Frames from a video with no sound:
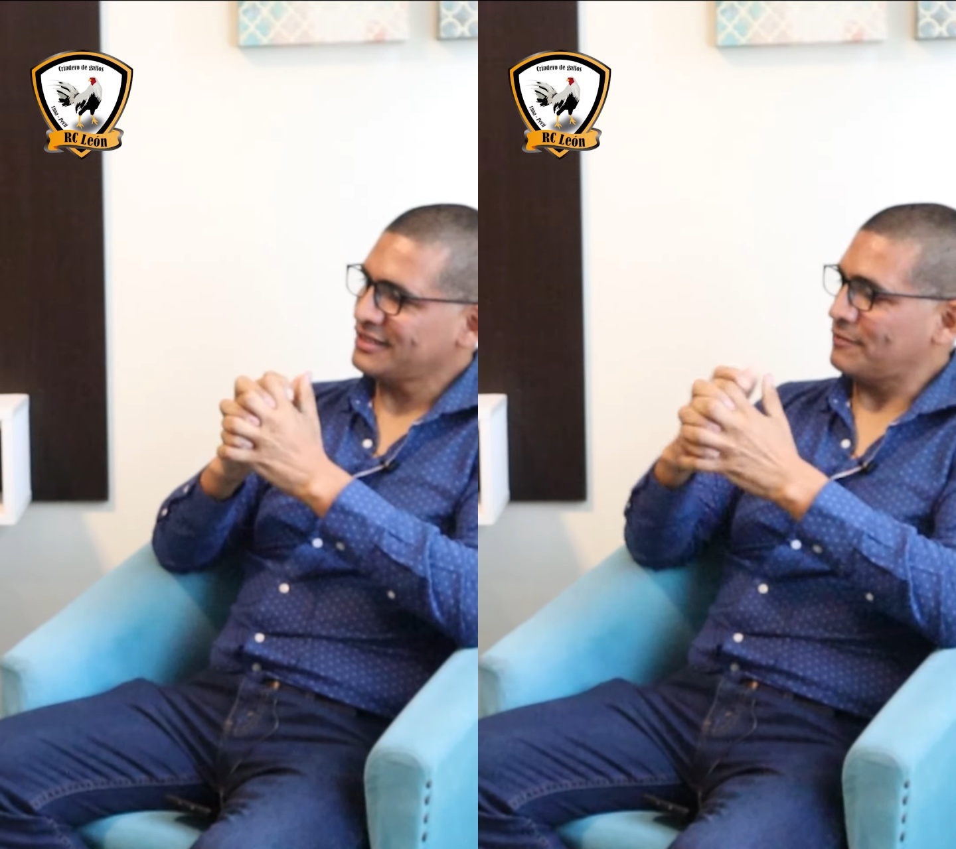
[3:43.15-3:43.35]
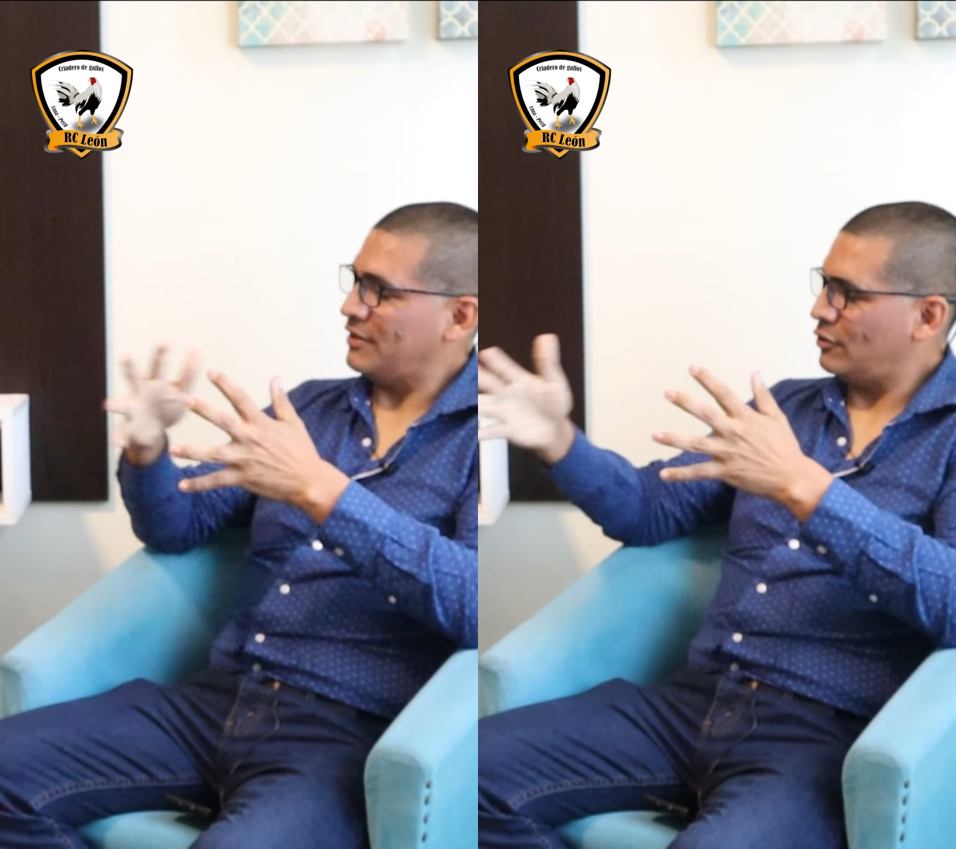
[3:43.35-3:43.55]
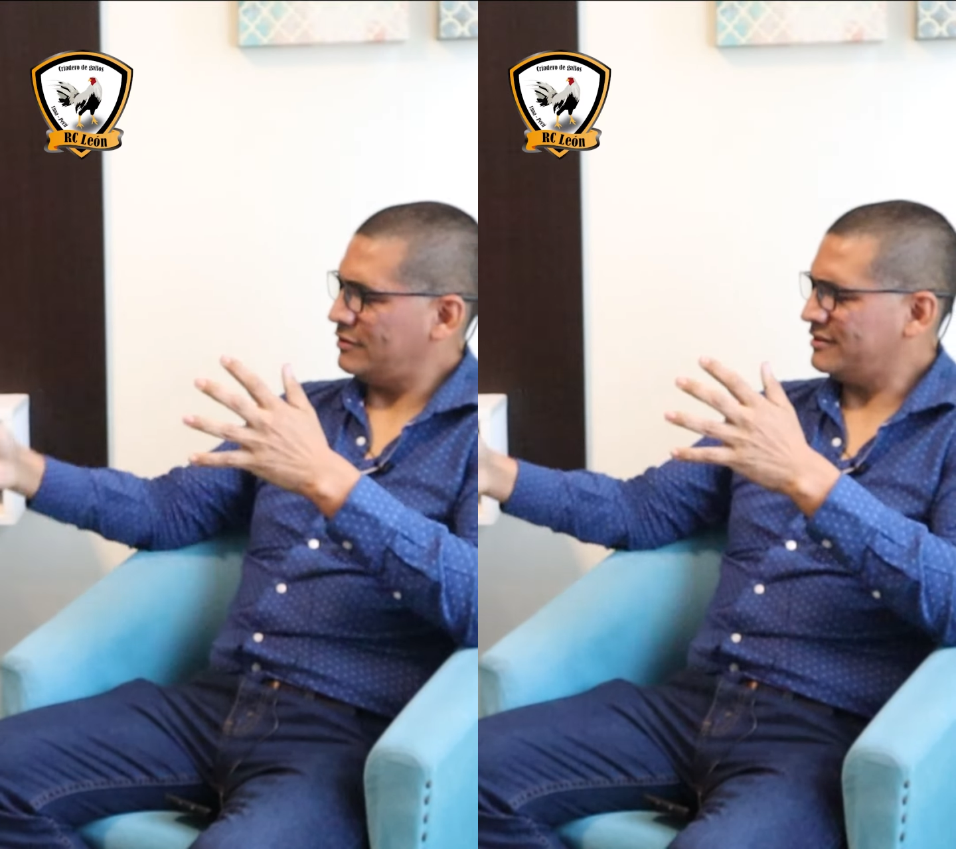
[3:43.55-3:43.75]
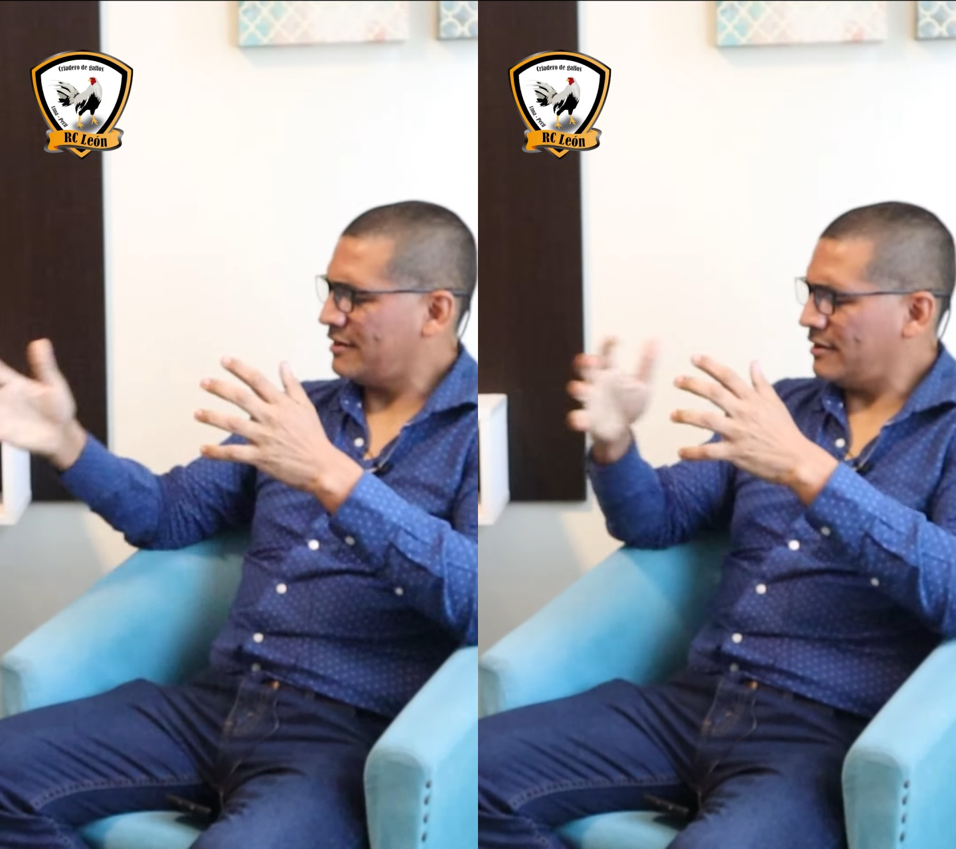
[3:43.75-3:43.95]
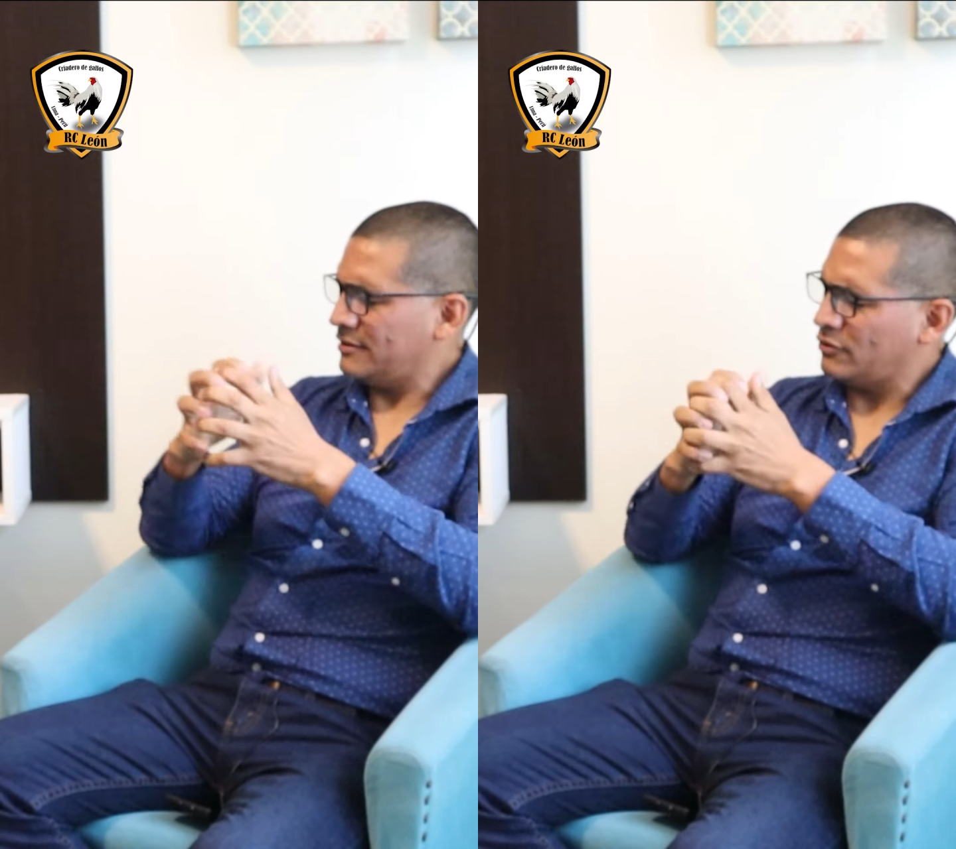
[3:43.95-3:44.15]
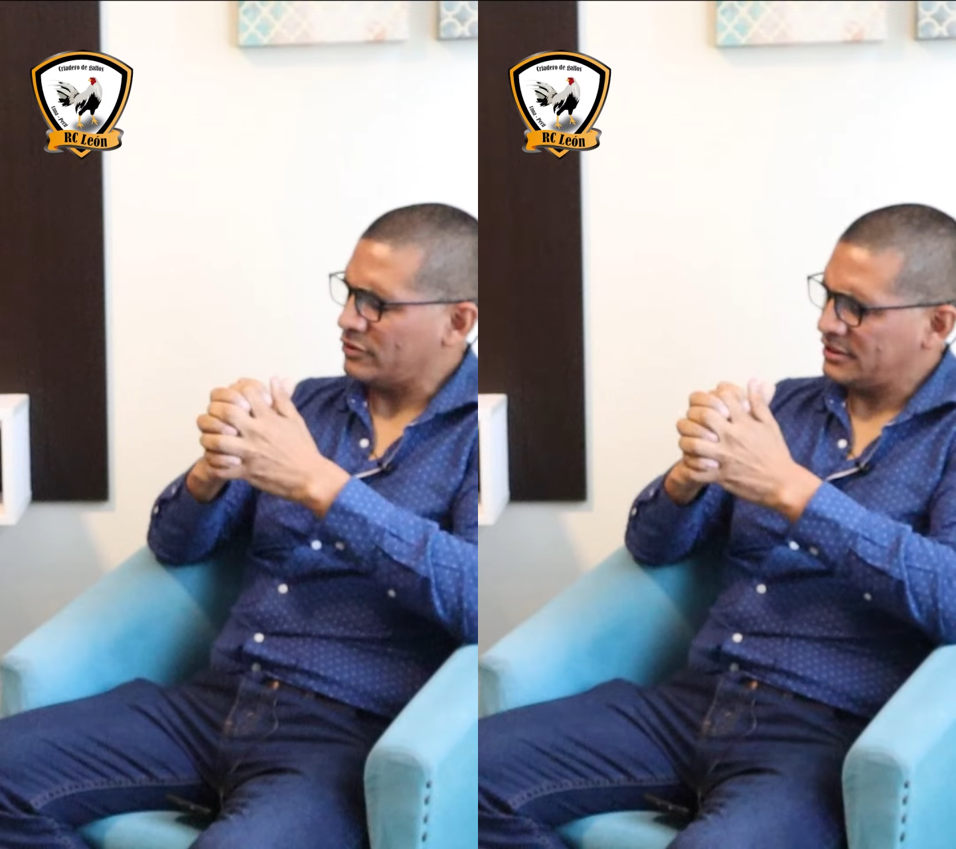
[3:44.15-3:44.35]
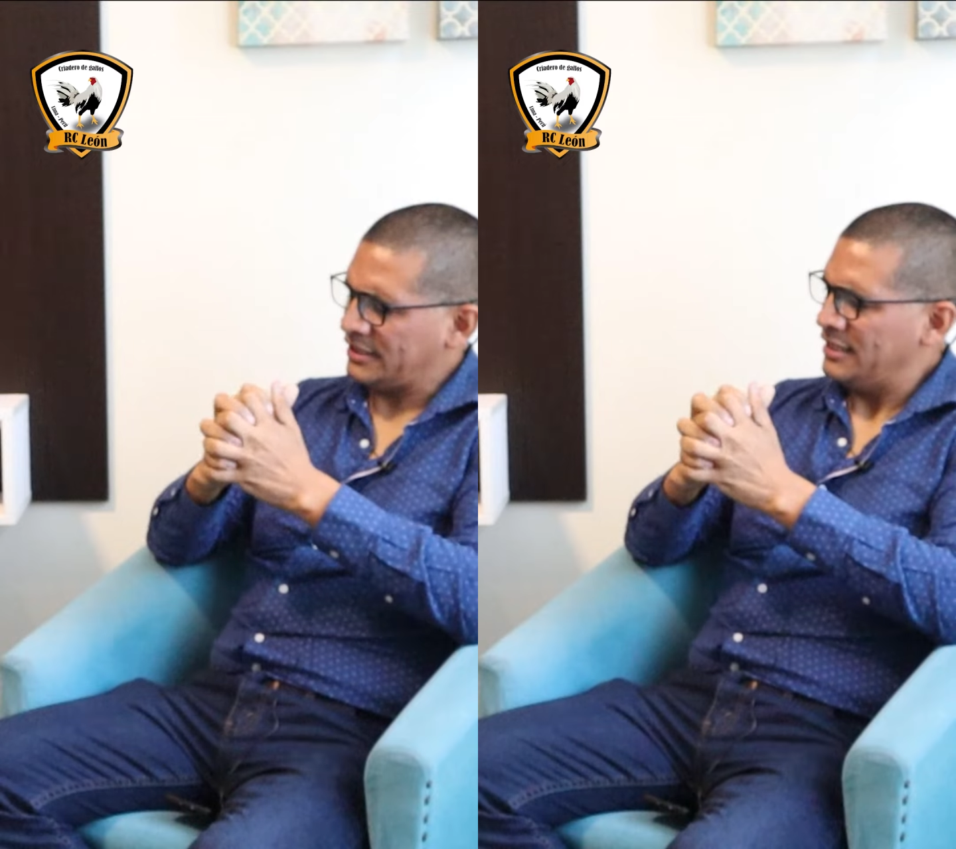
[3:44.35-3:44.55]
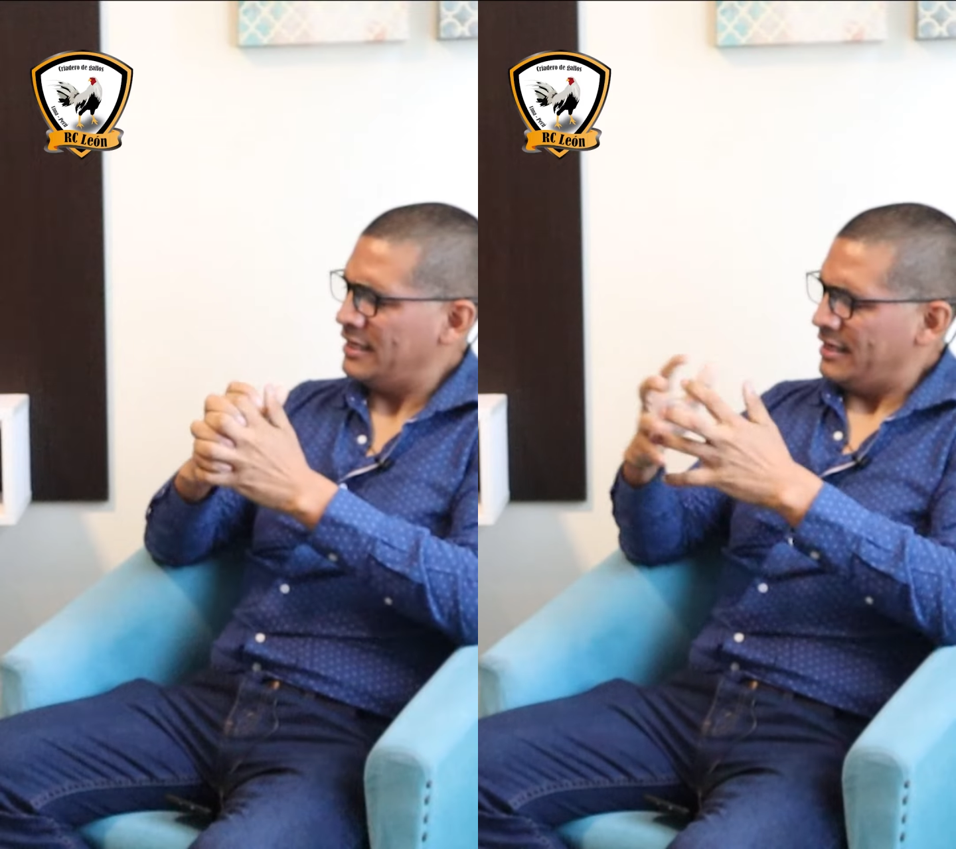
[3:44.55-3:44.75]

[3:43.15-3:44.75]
de determinarlo. te corté.